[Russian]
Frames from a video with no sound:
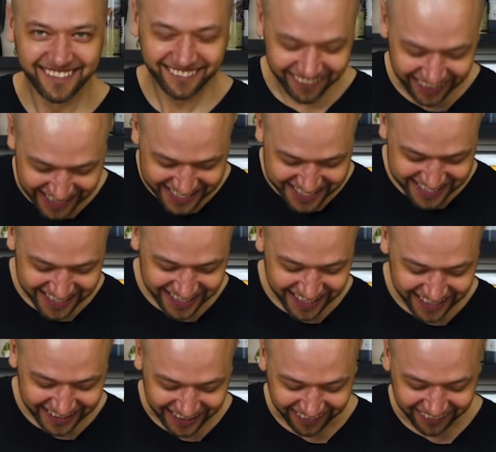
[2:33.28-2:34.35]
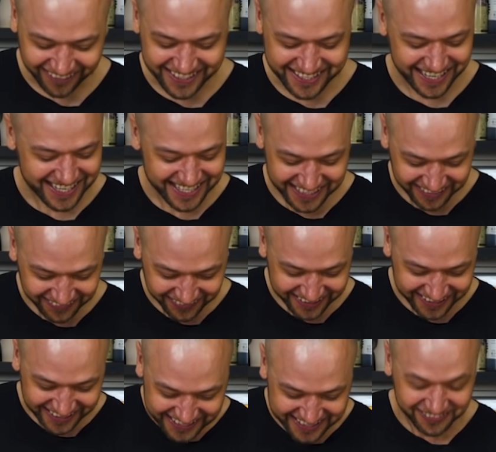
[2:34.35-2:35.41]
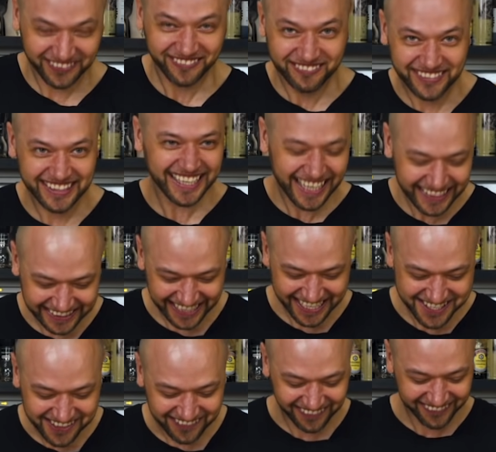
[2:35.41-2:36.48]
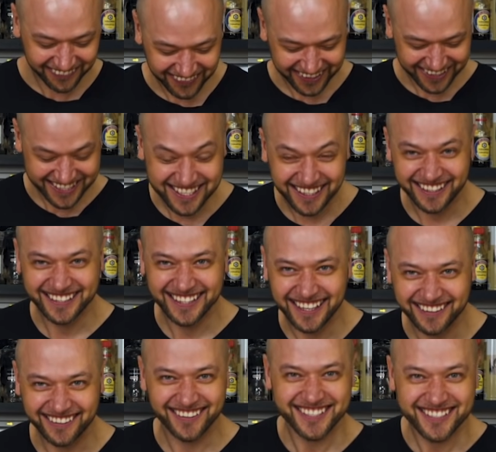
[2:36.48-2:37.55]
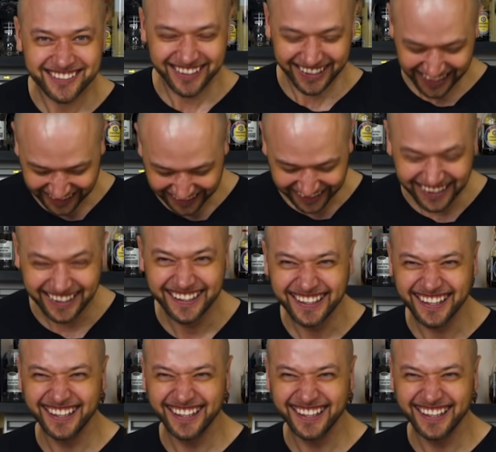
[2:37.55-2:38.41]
Вообще такой задел будет, типа, блин, на чем он будет делать окрошку реально?